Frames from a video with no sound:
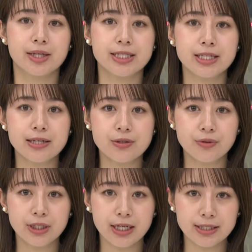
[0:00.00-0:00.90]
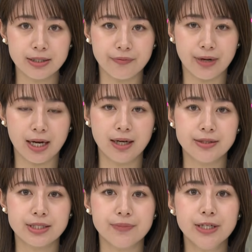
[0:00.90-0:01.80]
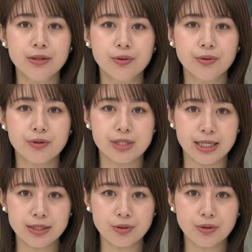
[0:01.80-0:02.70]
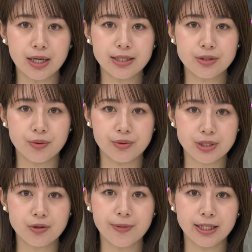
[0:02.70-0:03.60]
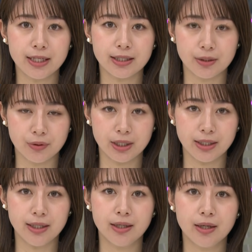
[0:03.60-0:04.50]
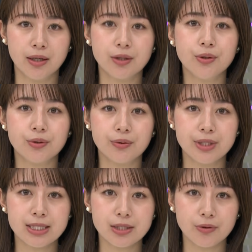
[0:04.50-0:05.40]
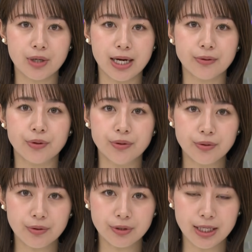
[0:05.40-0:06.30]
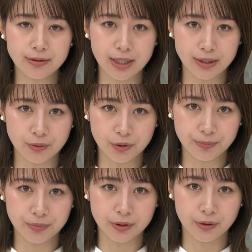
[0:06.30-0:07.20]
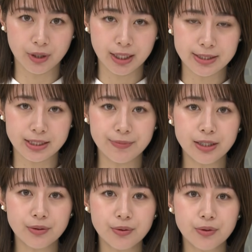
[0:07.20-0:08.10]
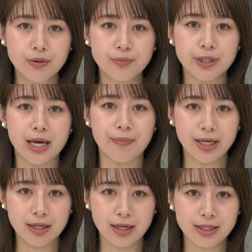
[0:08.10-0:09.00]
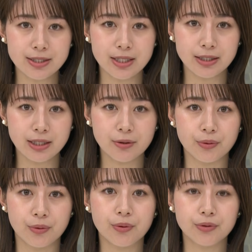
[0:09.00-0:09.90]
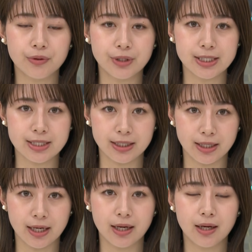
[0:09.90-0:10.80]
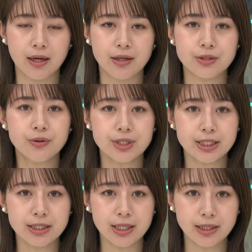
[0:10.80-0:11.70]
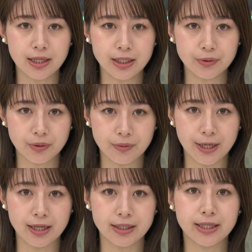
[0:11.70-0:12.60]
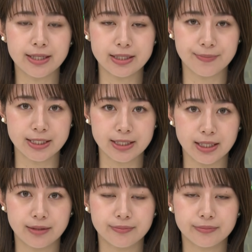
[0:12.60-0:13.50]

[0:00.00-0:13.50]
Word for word: 岸田総理大臣は自民党の政調会長を務めていた時に旧統一教会の友好団体のトップと自民党本部で面会していたとの報道について承知していないと述べ否定しました。